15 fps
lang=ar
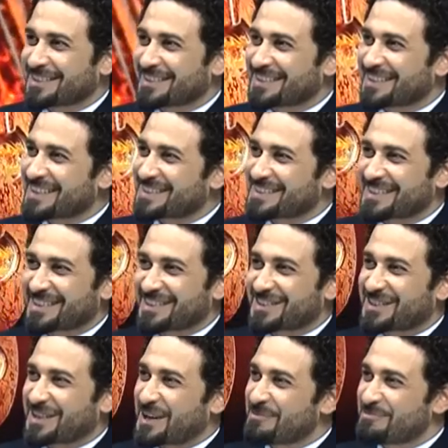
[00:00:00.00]
راسا
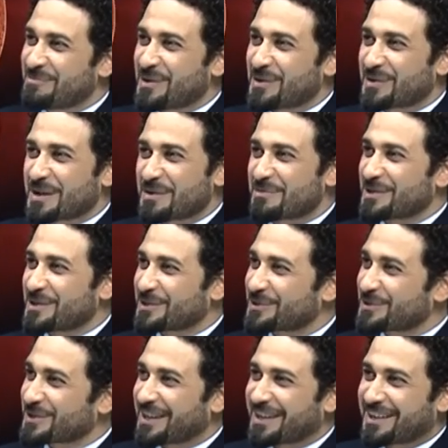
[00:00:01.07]
قلت احبه وكبير
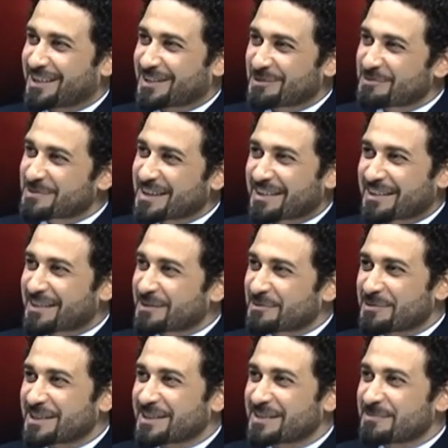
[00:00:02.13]
وشاعر ومتاثر
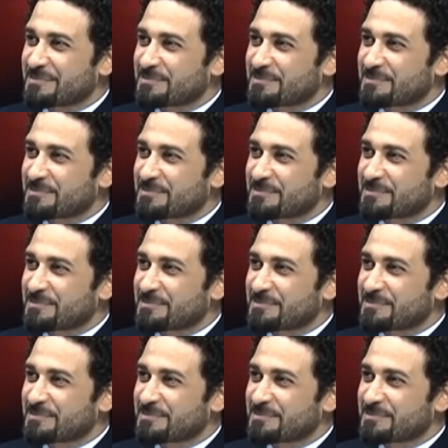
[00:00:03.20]
به